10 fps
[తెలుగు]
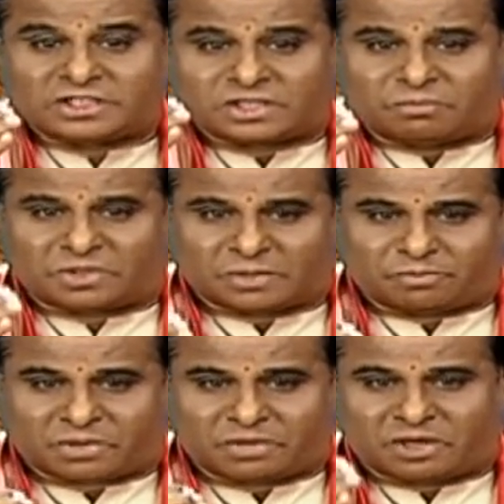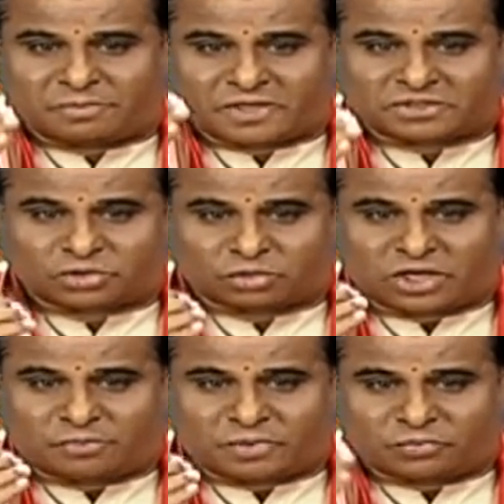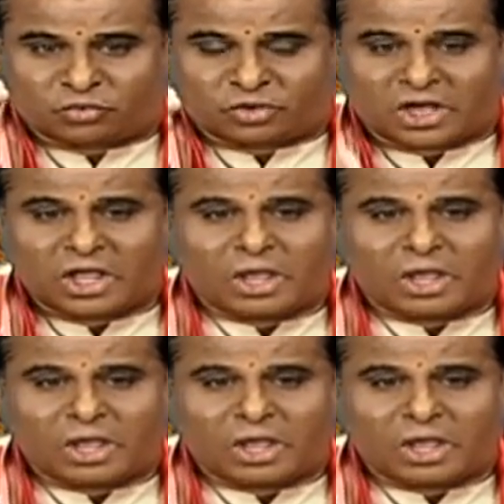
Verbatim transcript: సమ్మద ప్రభాపాత సుధా ప్రపూర్ణ